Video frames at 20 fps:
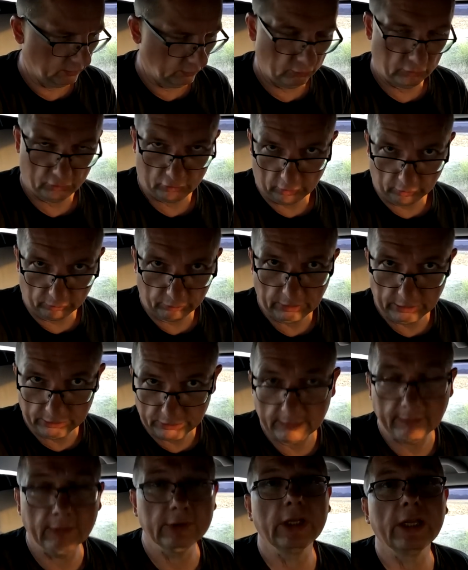Już gotuje
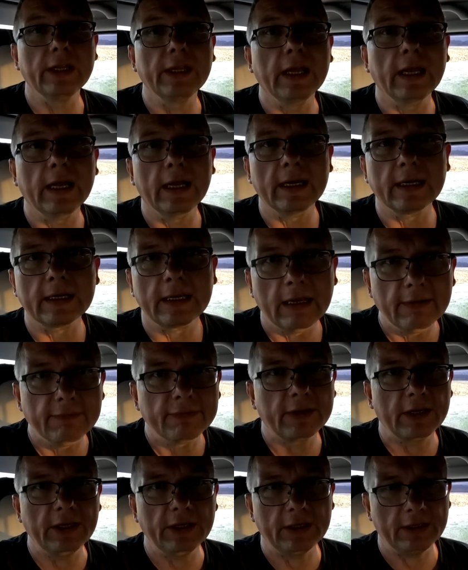się woda na
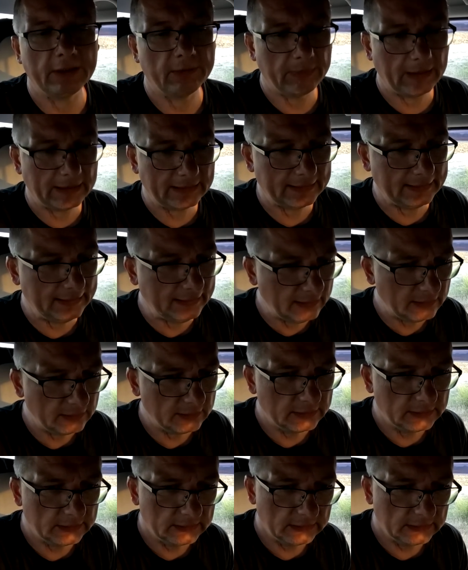kawkę i herbatę.